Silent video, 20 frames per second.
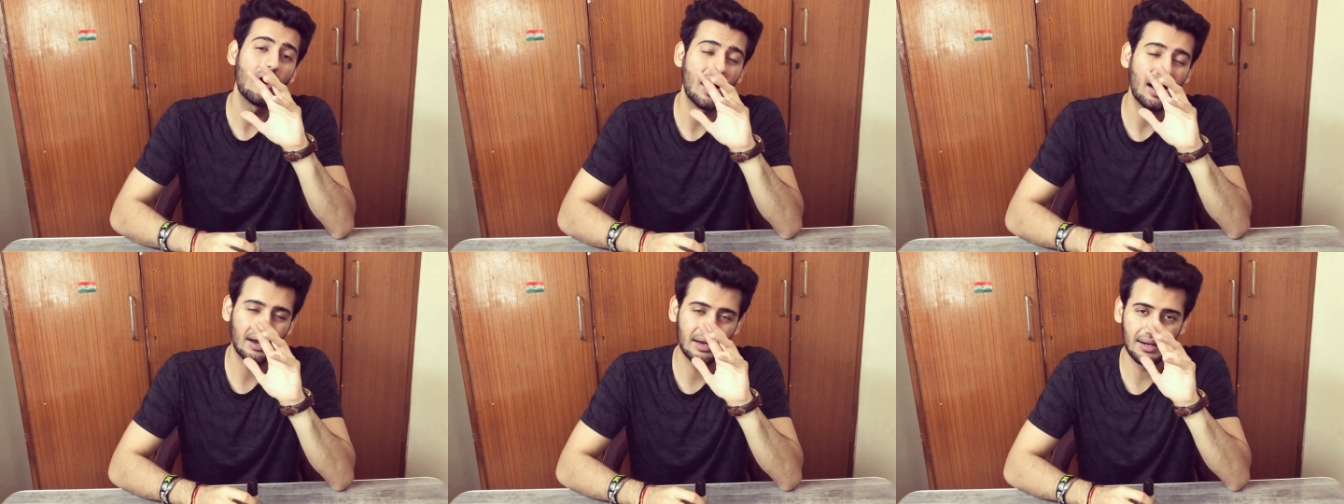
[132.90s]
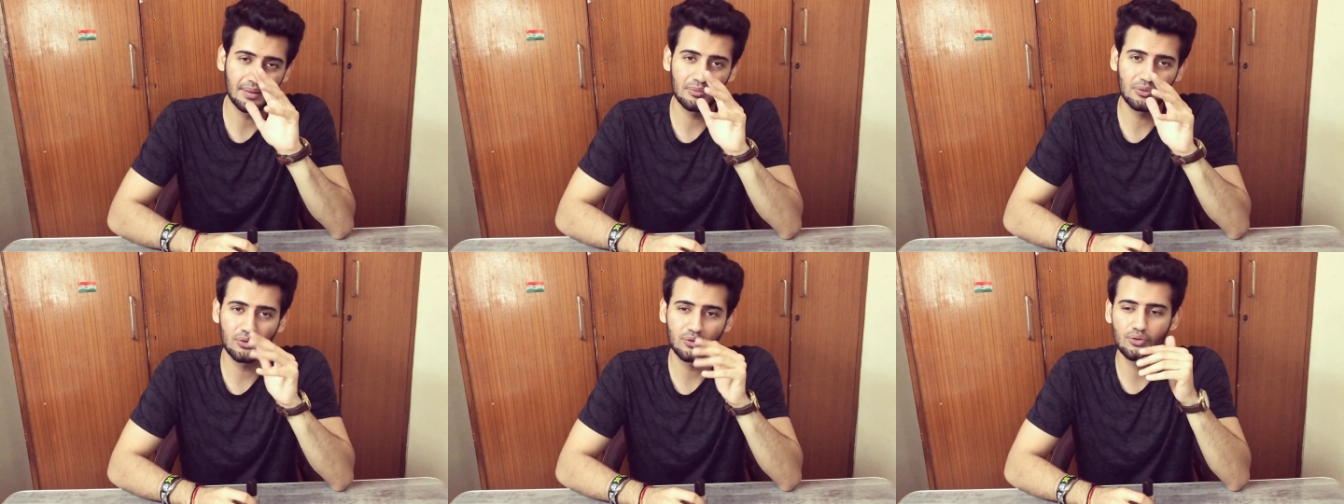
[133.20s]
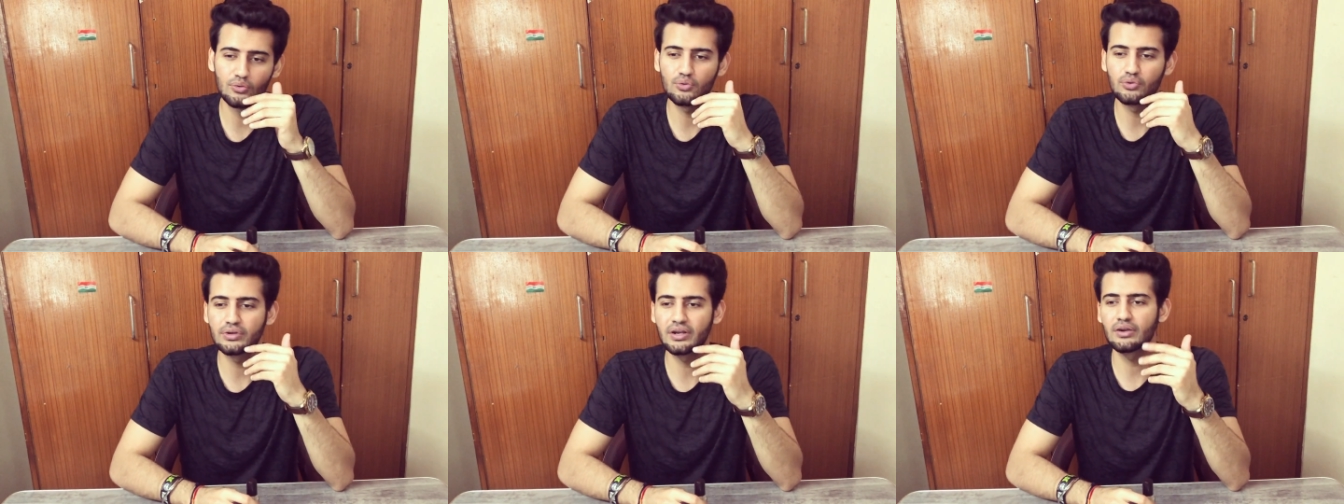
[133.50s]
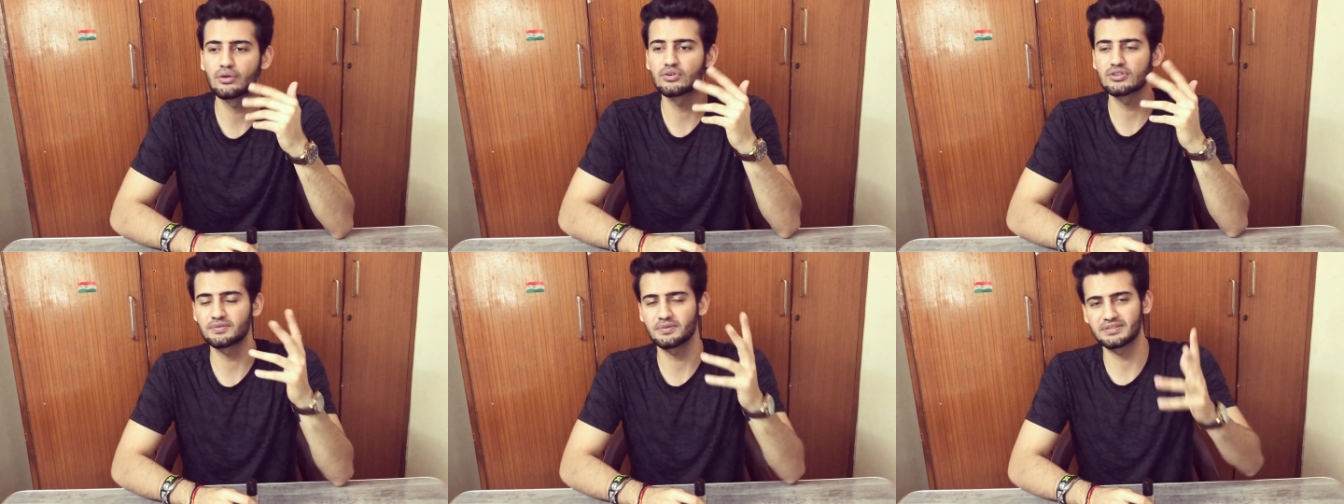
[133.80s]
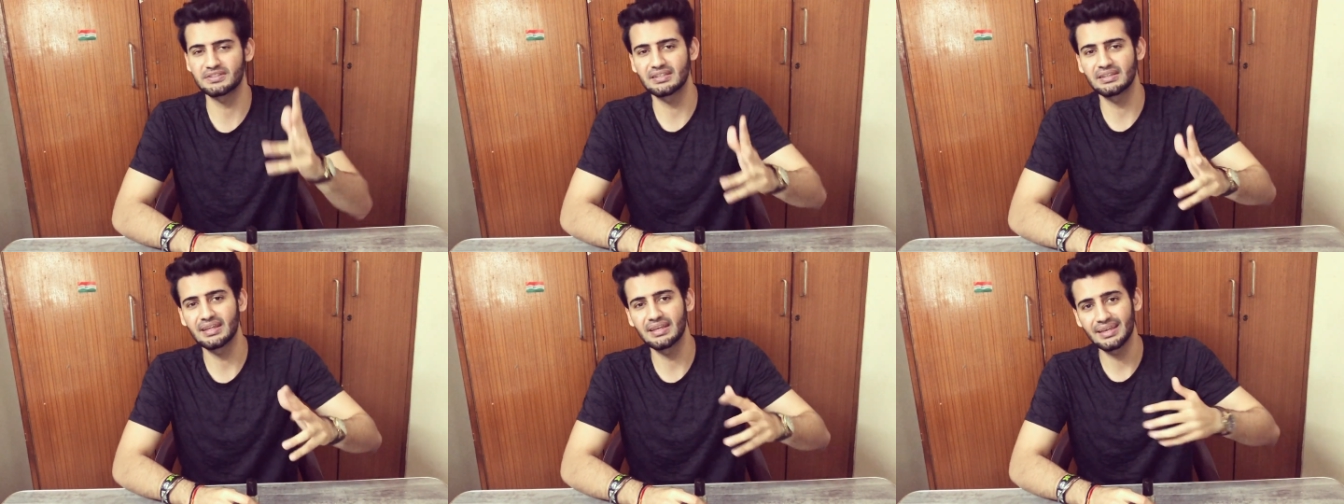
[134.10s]
अगर आप लोगों को वुड एंड रोज
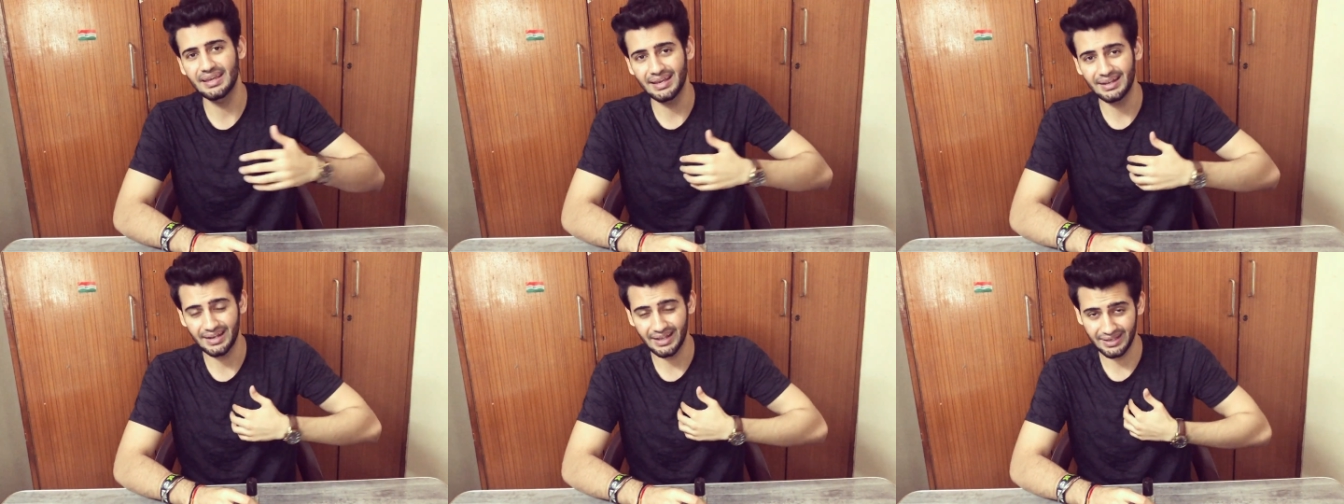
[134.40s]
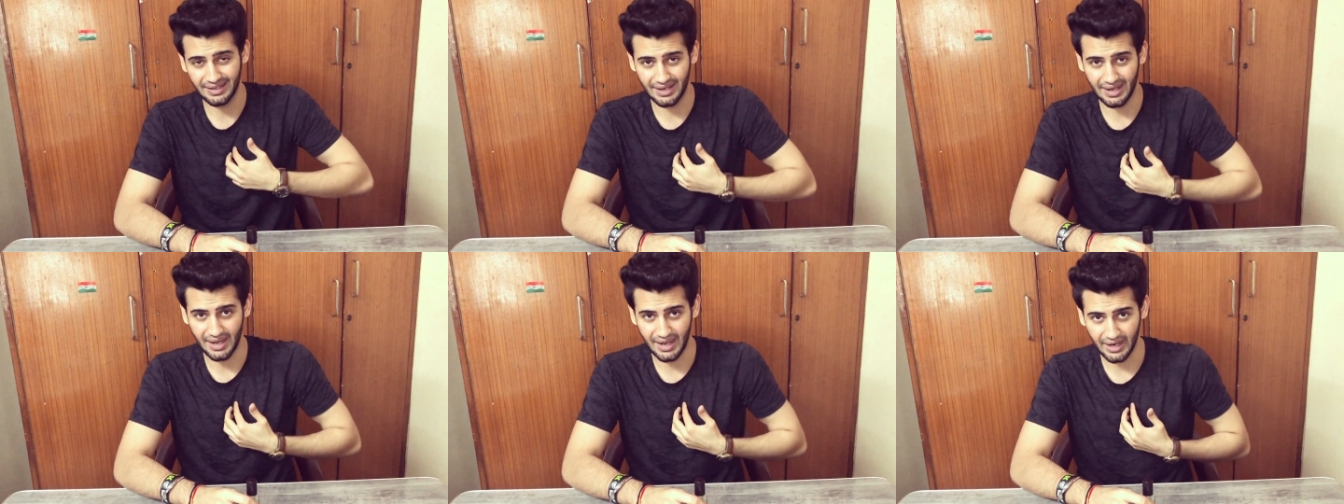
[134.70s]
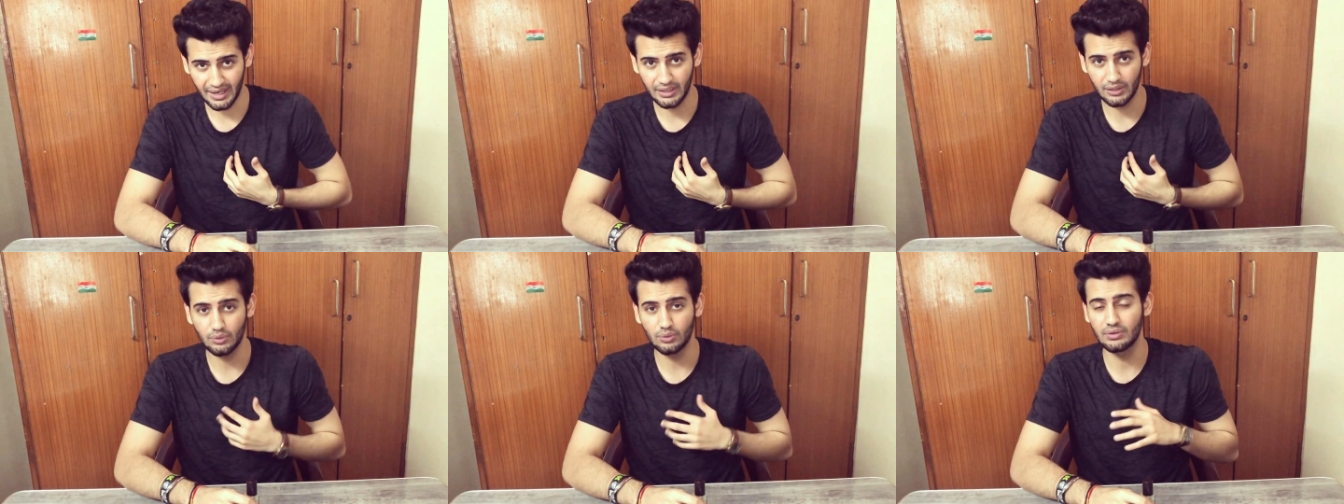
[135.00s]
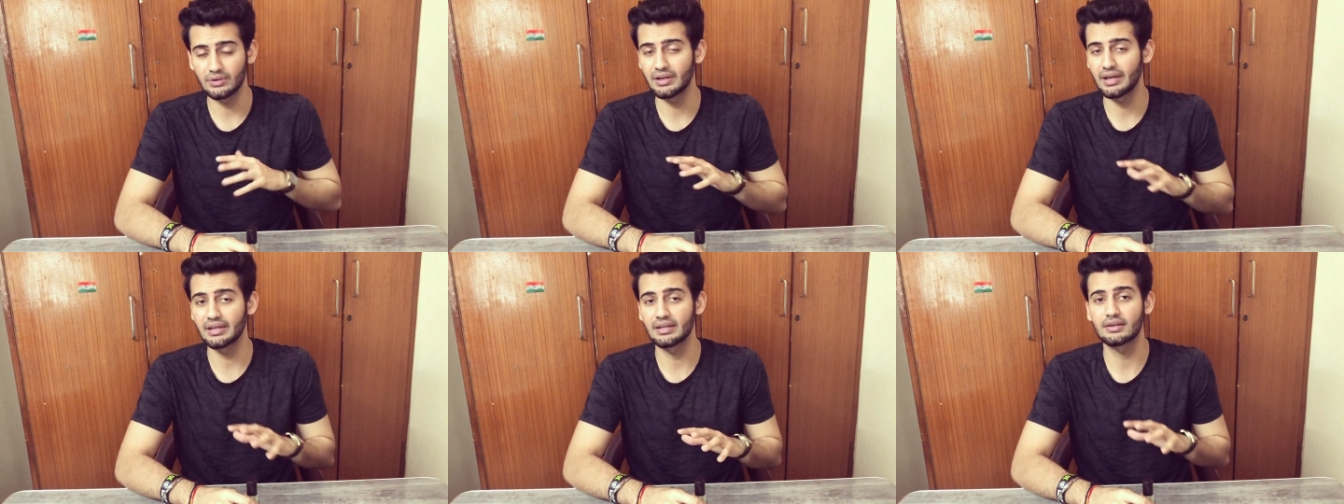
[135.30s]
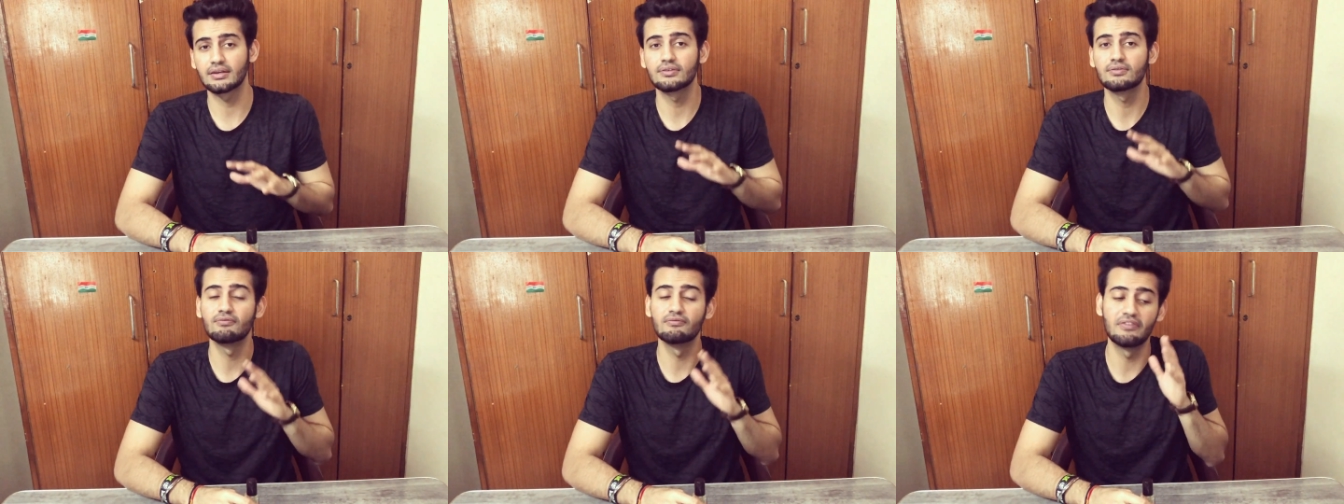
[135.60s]
पसंद नहीं है लाइक आई डोंट लाइक